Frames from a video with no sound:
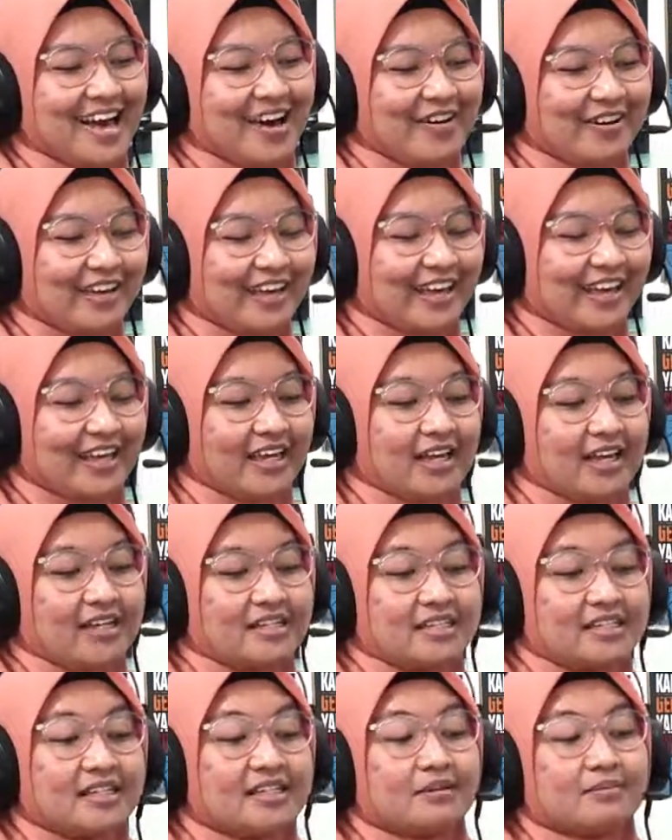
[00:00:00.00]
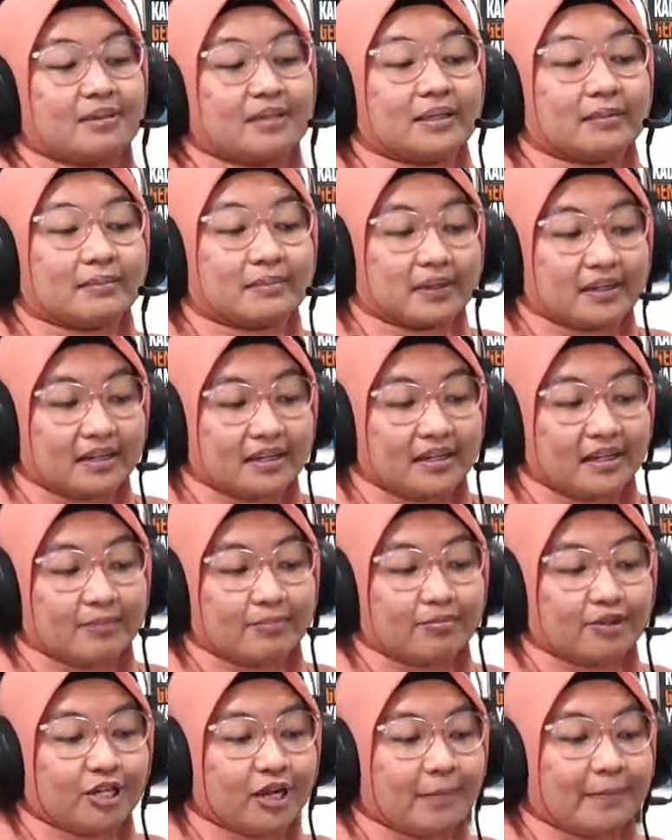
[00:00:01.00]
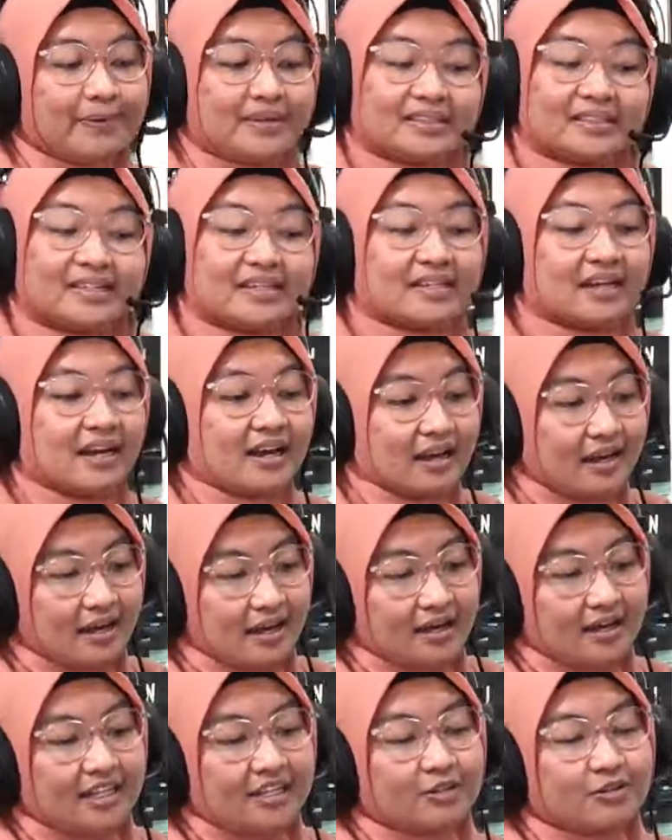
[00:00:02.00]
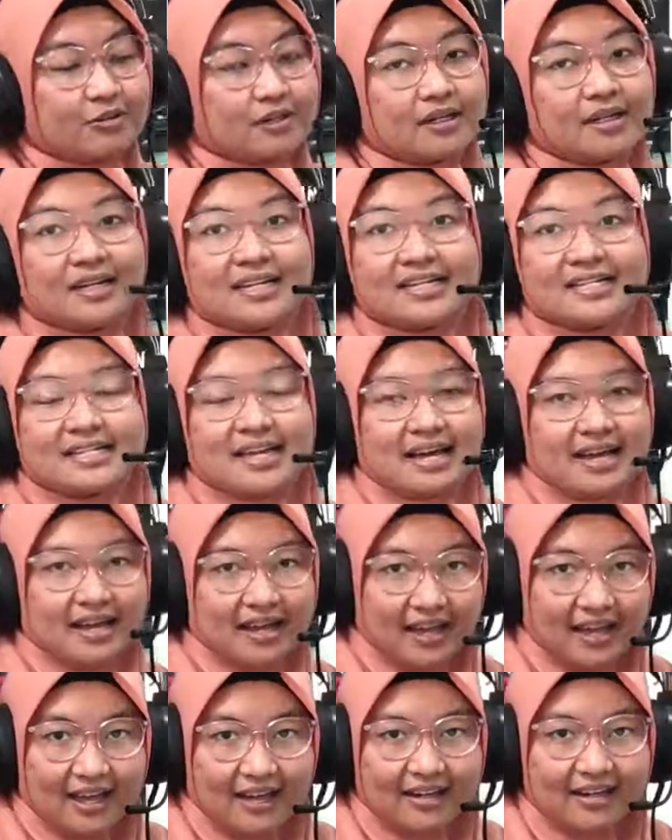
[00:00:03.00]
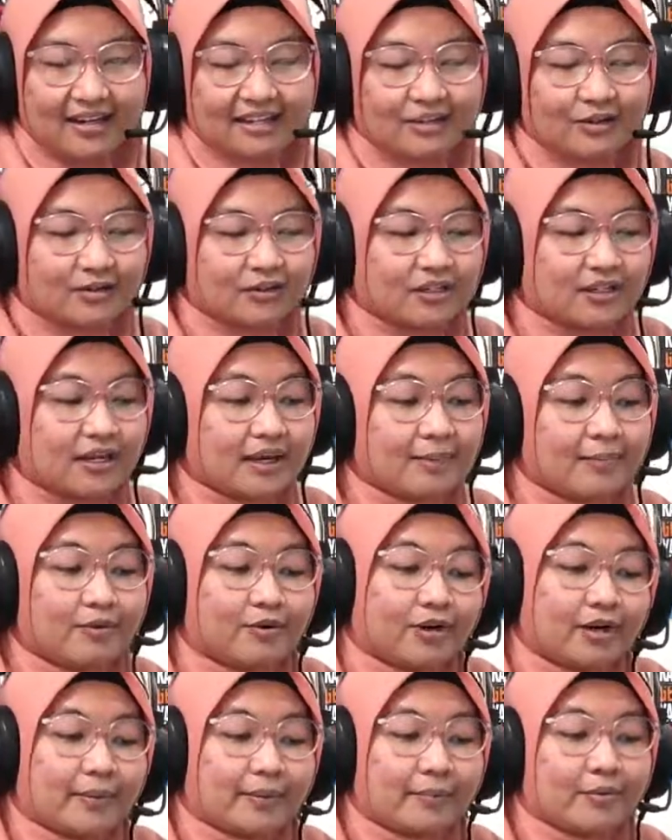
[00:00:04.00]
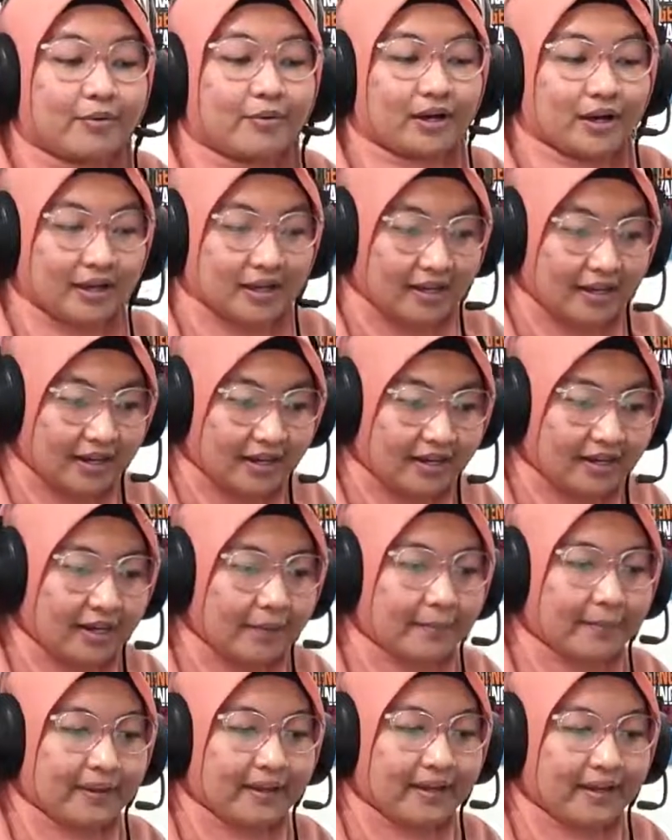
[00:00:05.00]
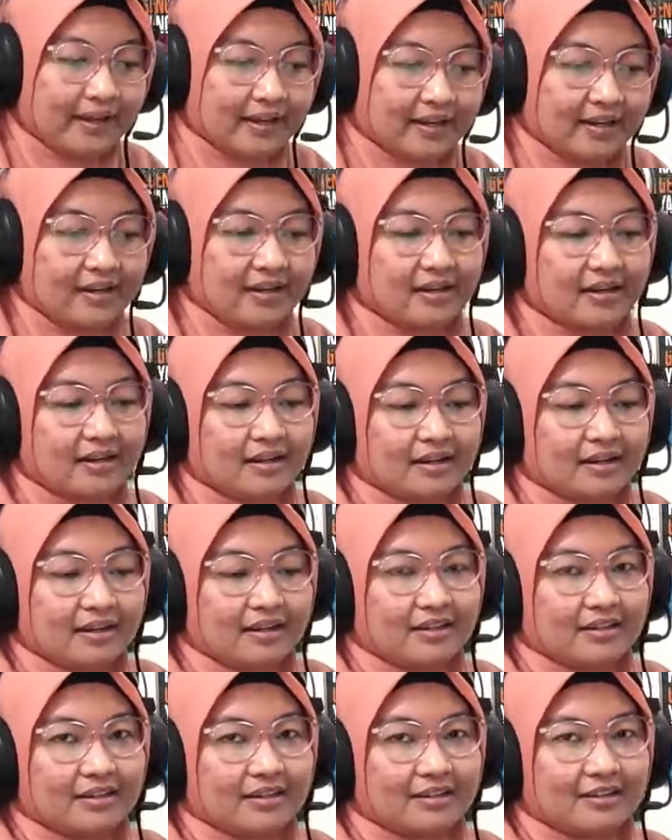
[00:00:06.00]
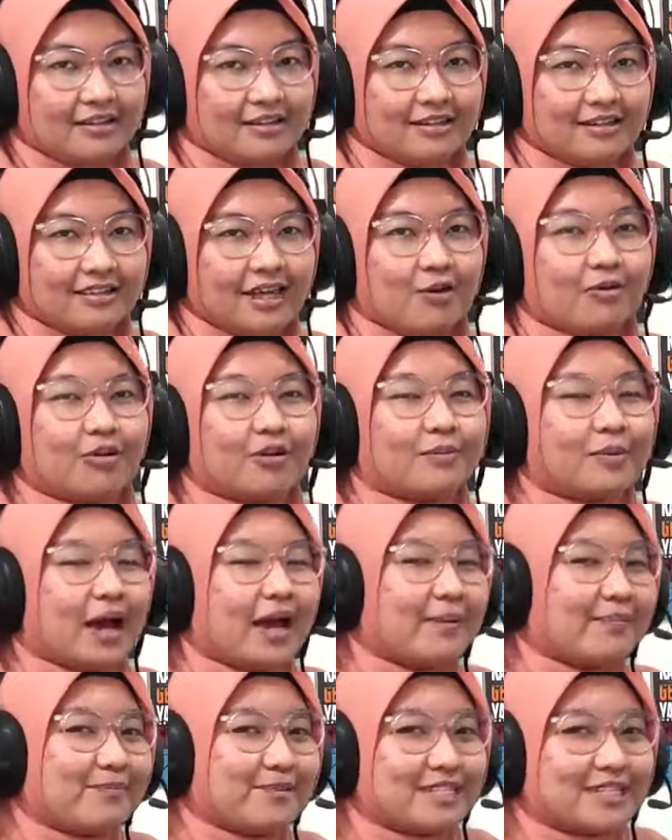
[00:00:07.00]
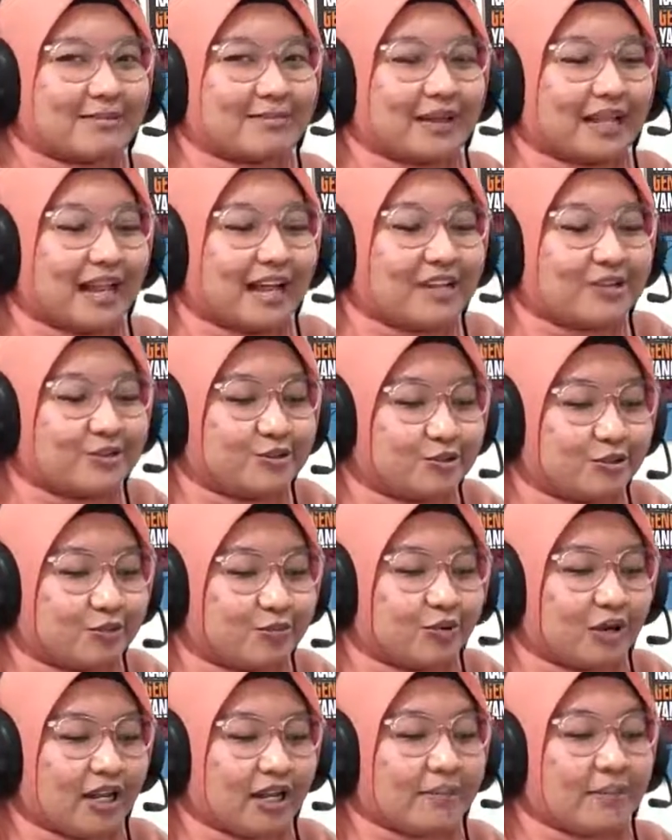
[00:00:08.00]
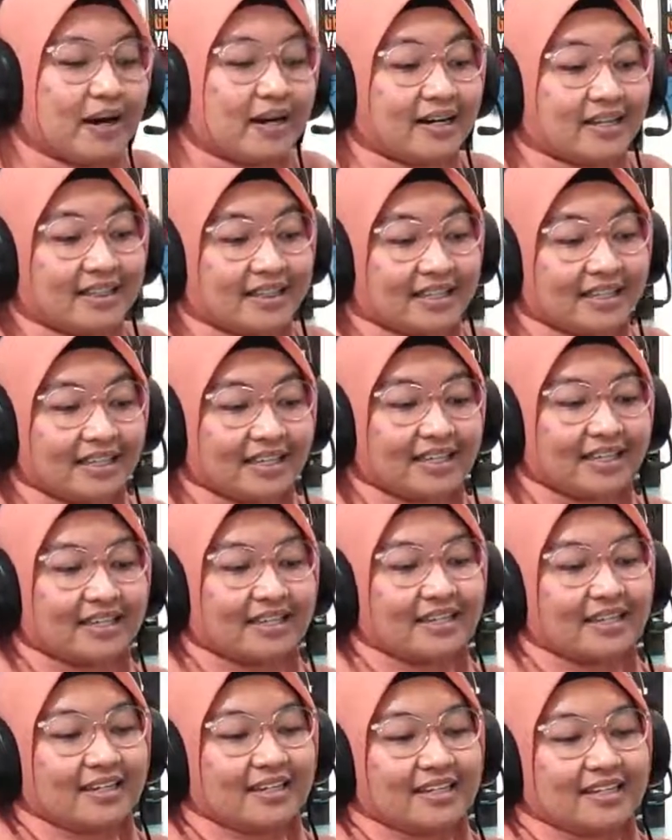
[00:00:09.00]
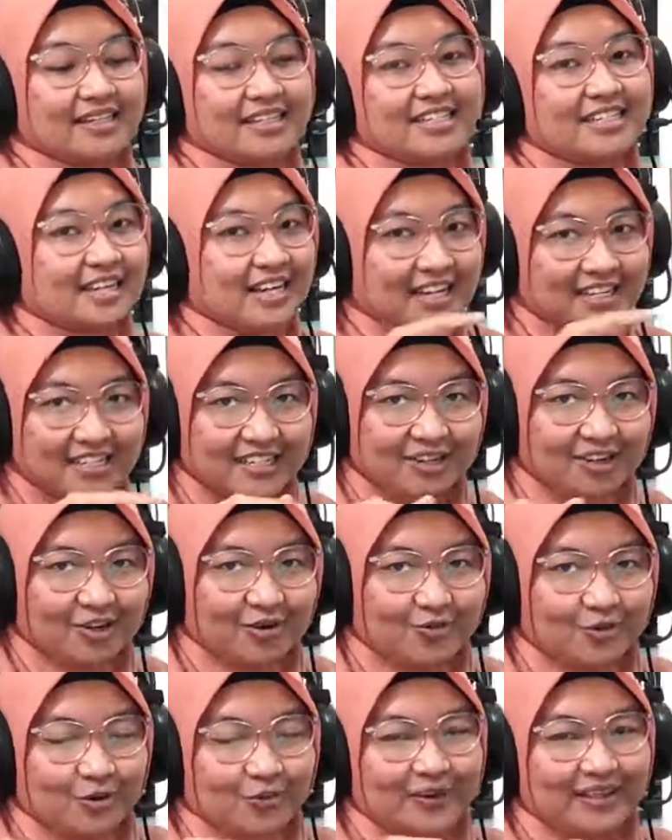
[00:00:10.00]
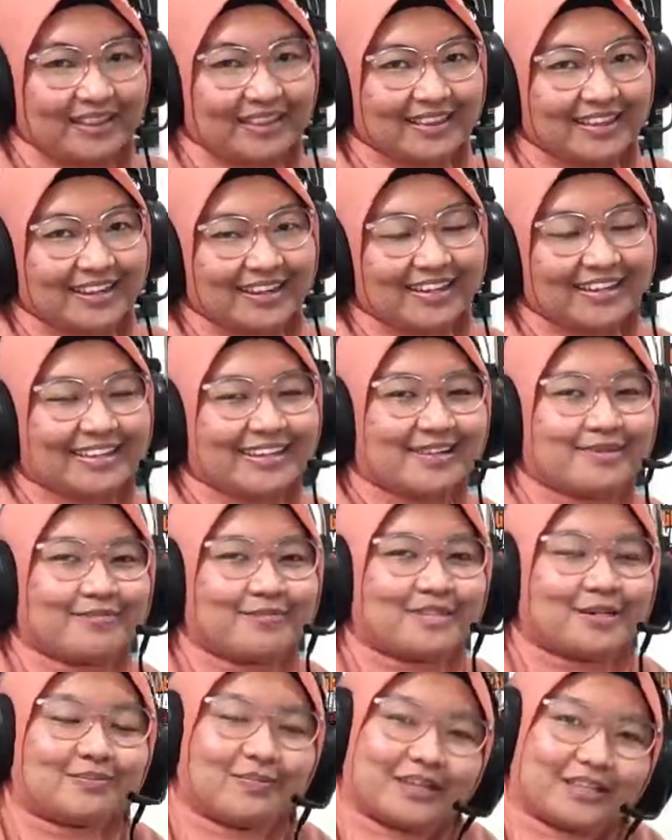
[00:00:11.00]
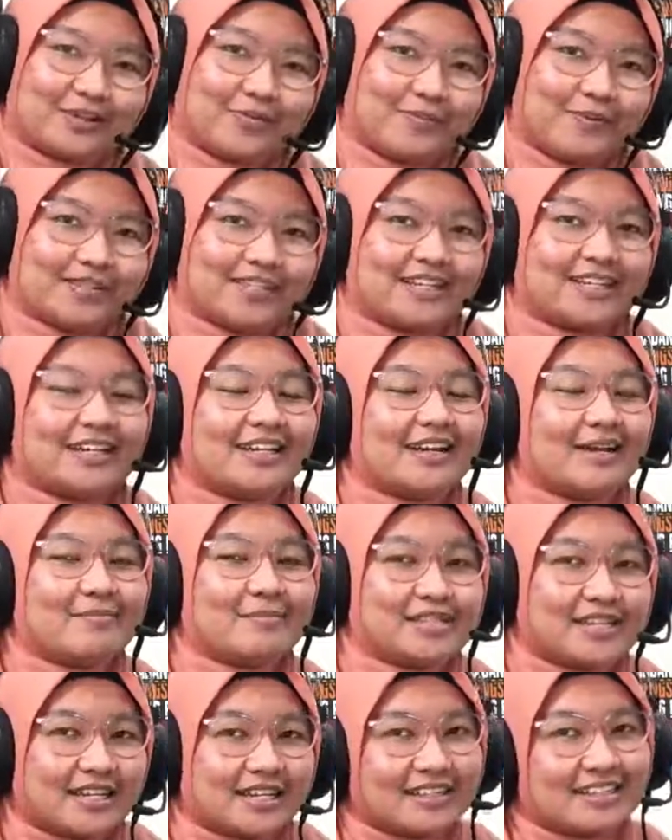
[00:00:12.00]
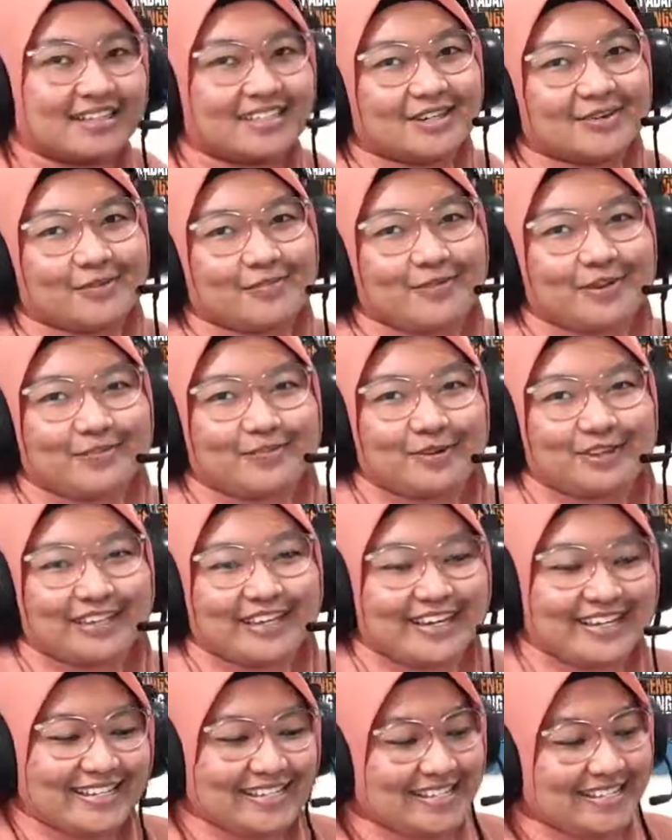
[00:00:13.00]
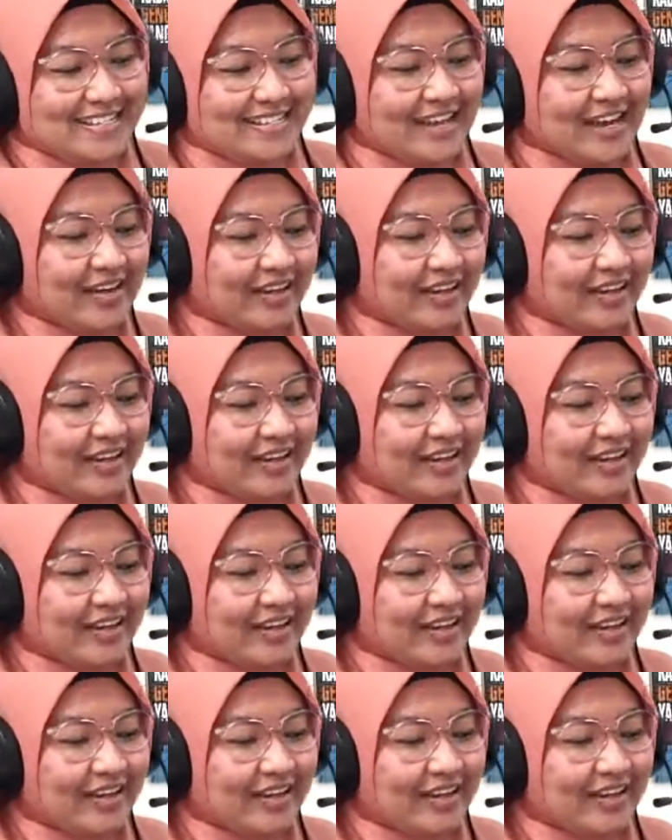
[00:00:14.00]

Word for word: Oke, jadi teman-teman yang punya pertanyaan atau kegelisahan atau kekepo-kepoan yang pengen uh, tahu iPost eh, lebih lanjut, boleh banget nih share aja di kolom komentar nanti siapa tahu pertanyaannya bisa kita jawab di podcast.